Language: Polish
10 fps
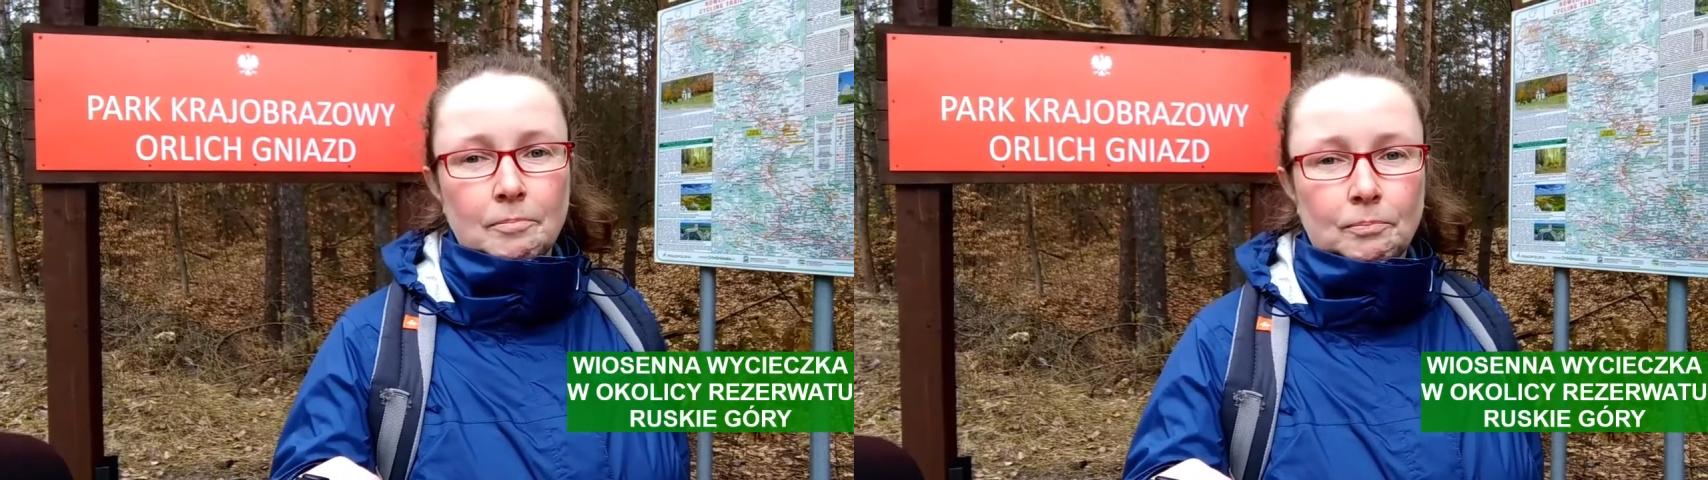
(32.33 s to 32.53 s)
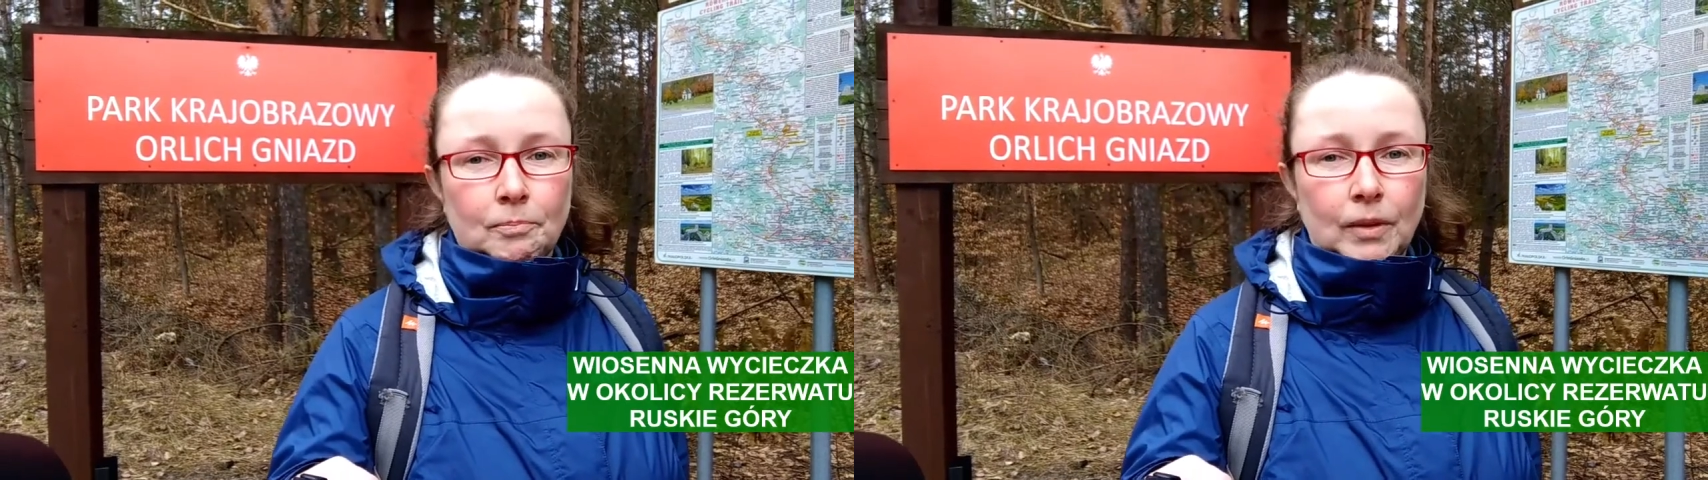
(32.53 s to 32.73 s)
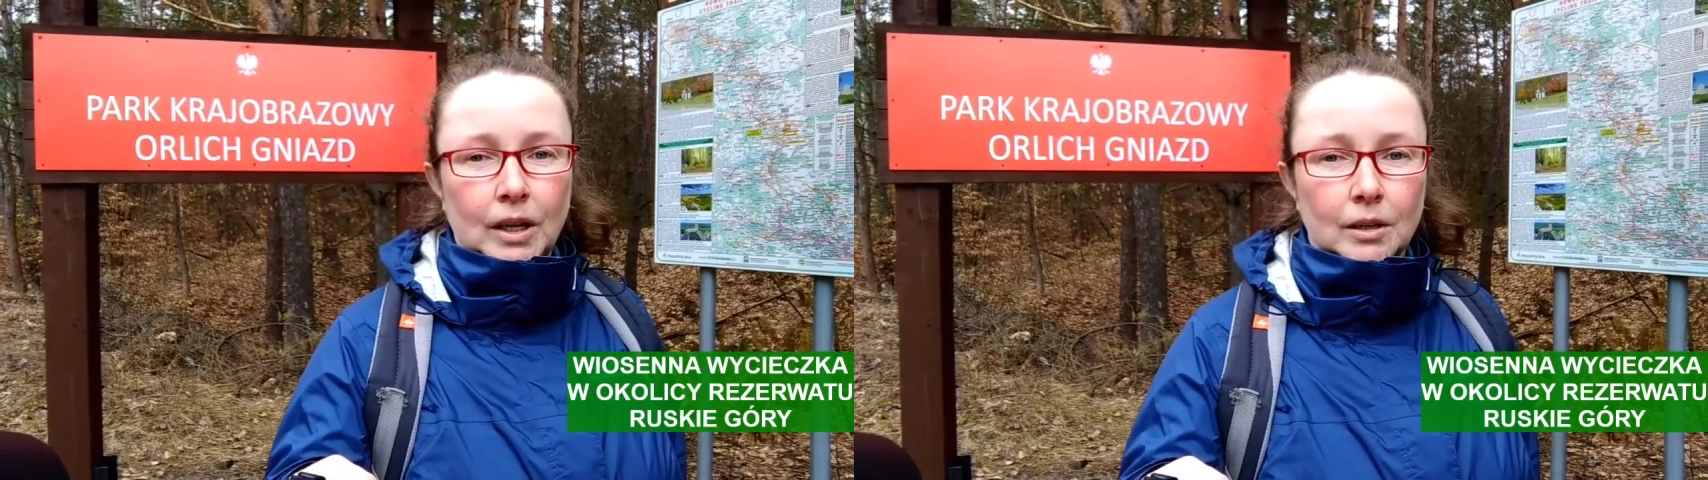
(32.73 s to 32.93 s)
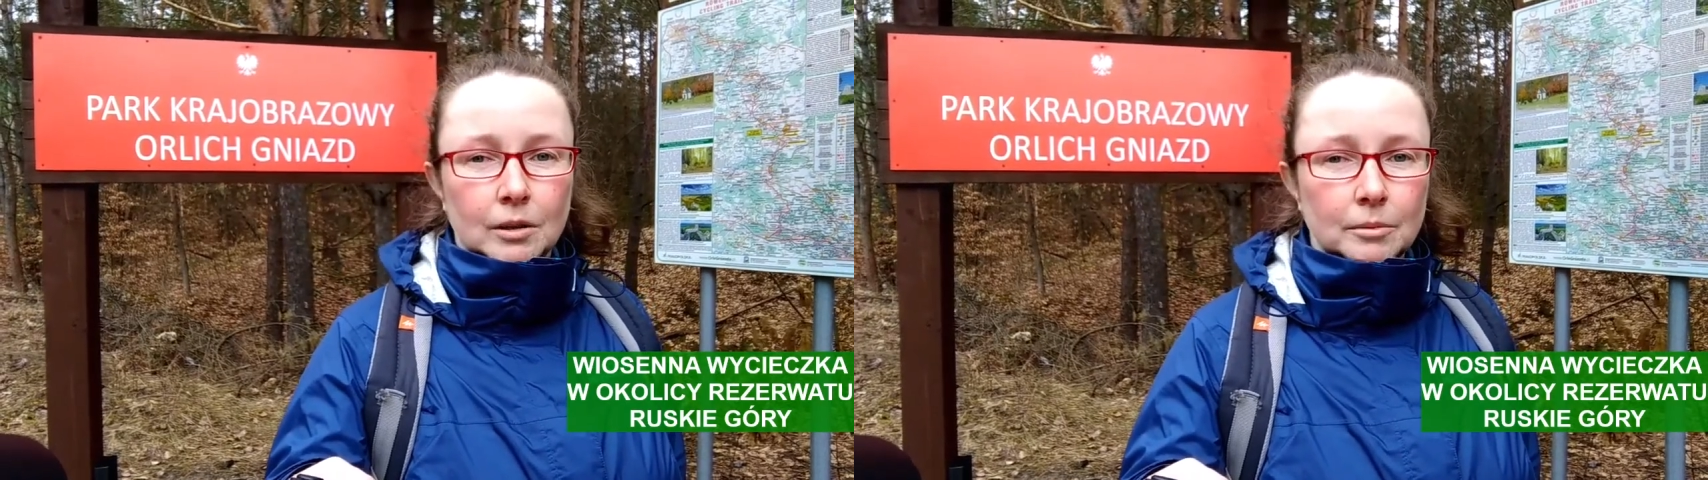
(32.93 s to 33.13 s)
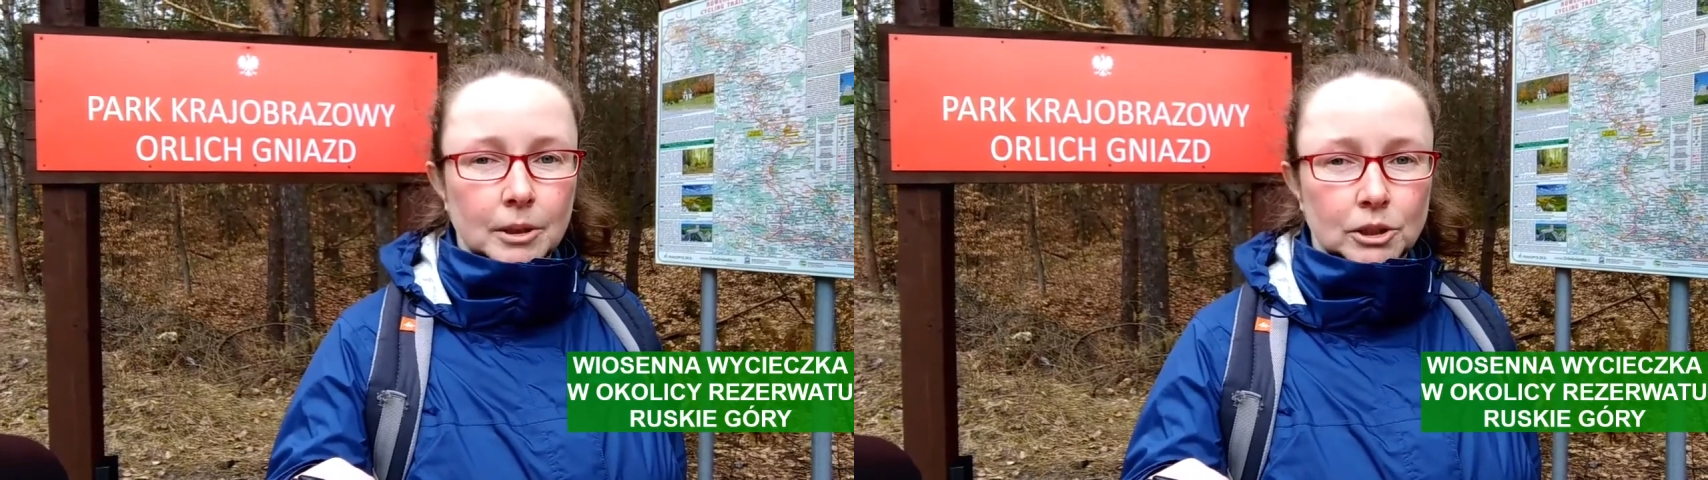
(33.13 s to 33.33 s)
mm, e,
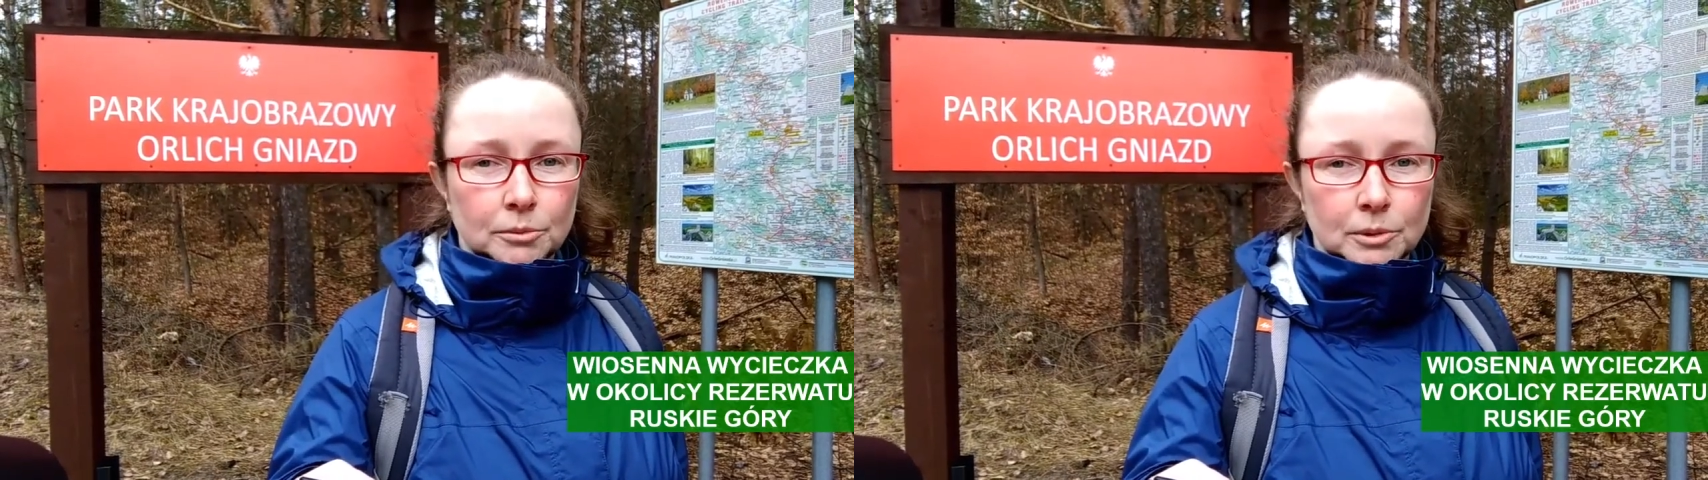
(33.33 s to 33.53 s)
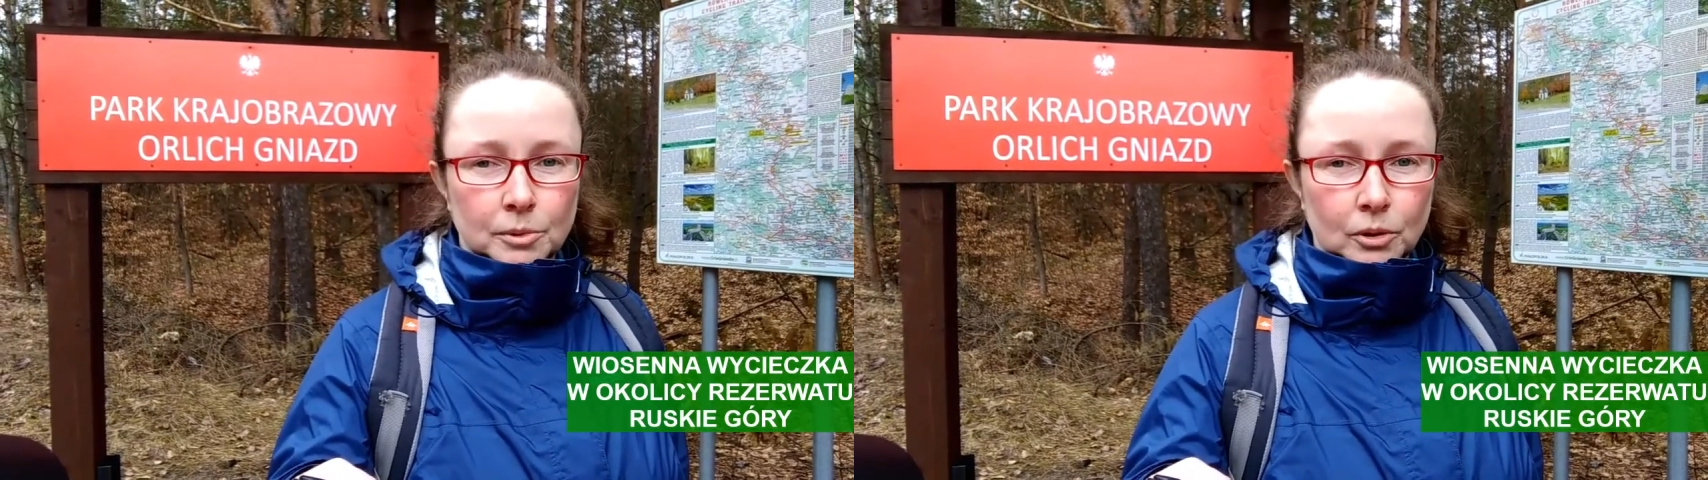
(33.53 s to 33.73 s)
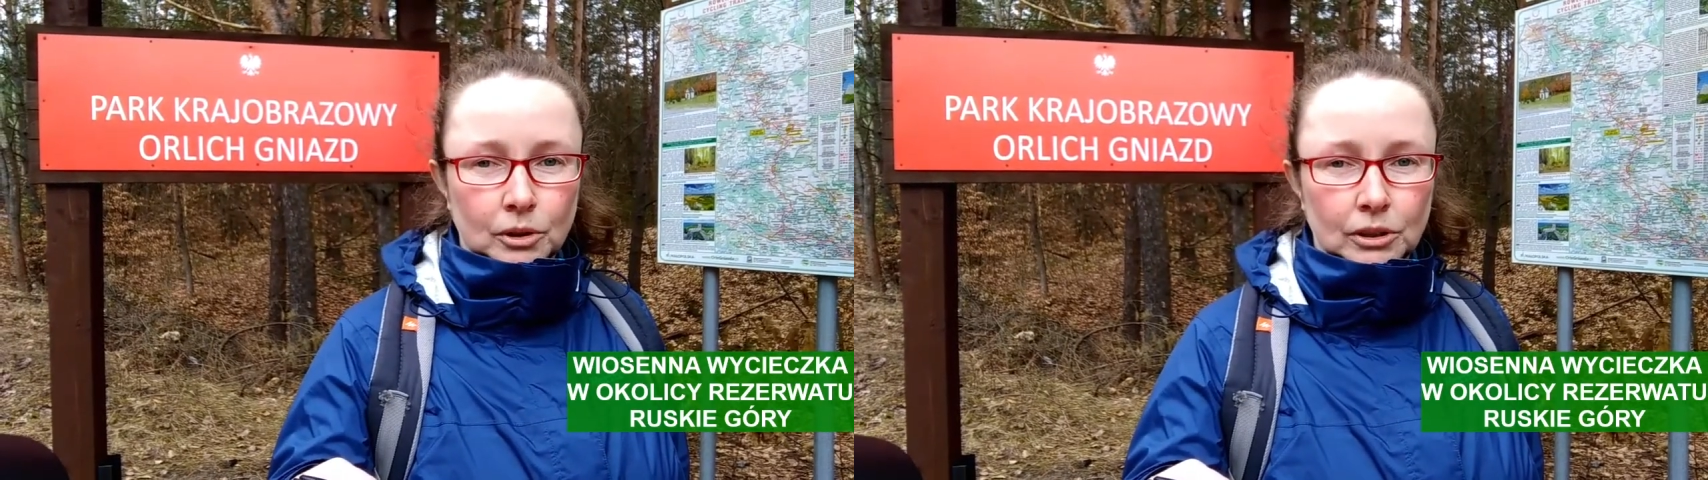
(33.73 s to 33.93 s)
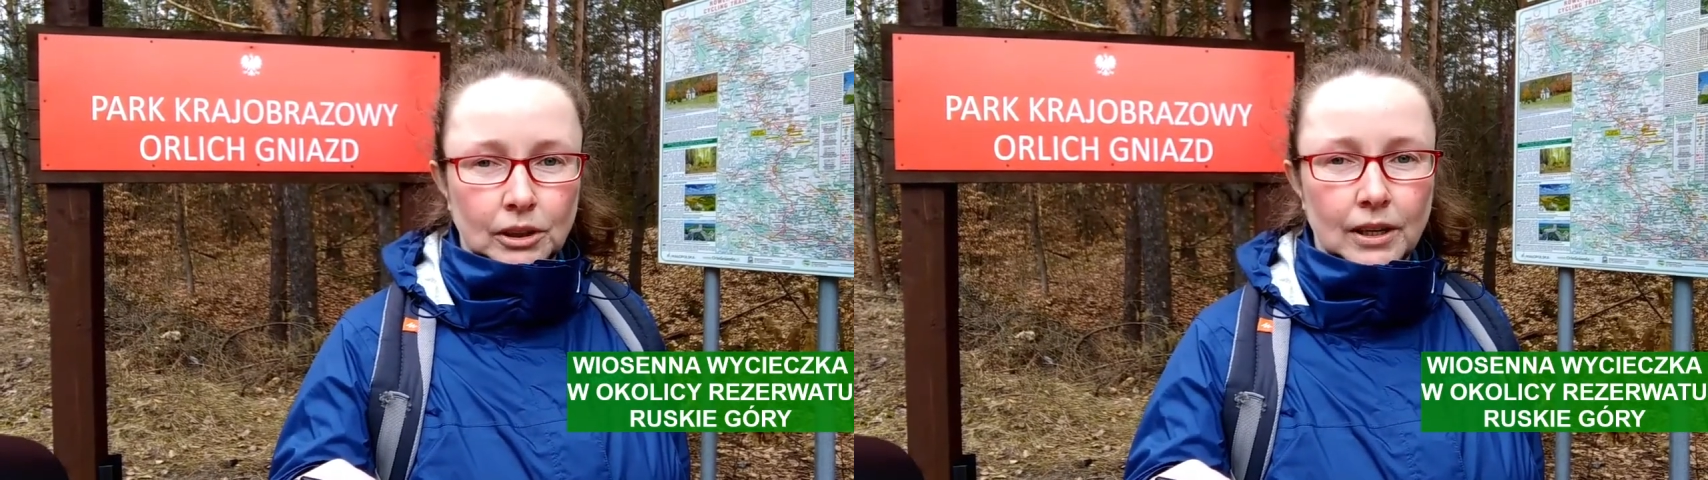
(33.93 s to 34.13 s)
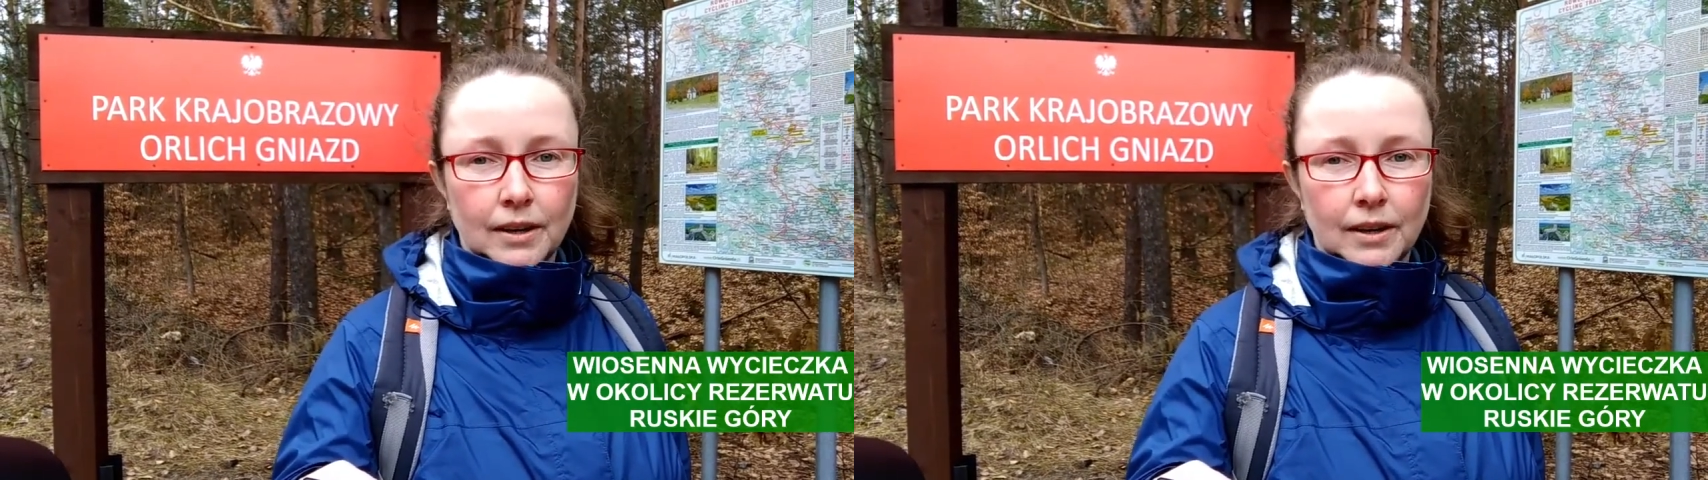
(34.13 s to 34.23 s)
będziemy mogli